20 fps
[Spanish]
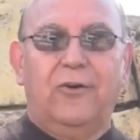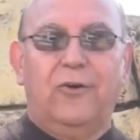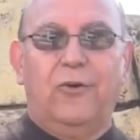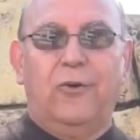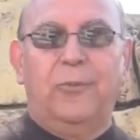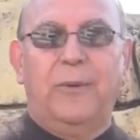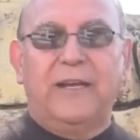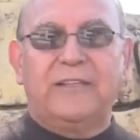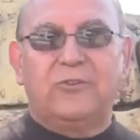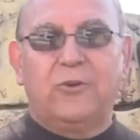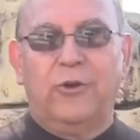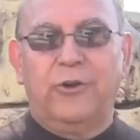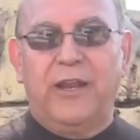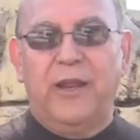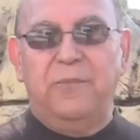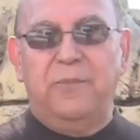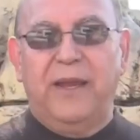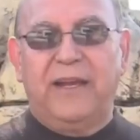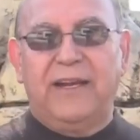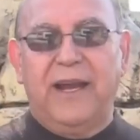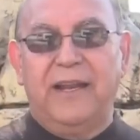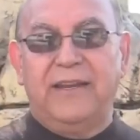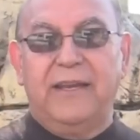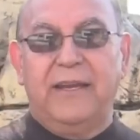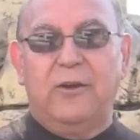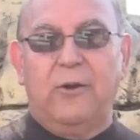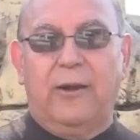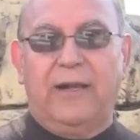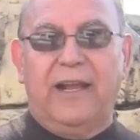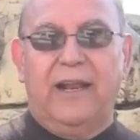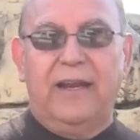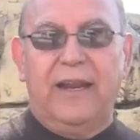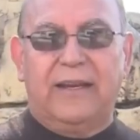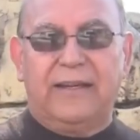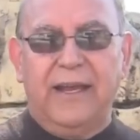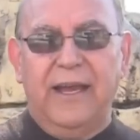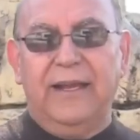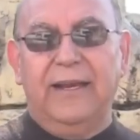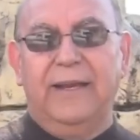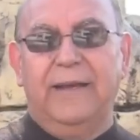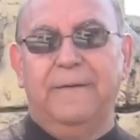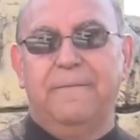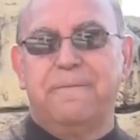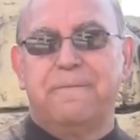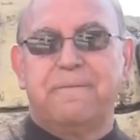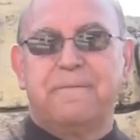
o vas con el mecánico a que la arregle?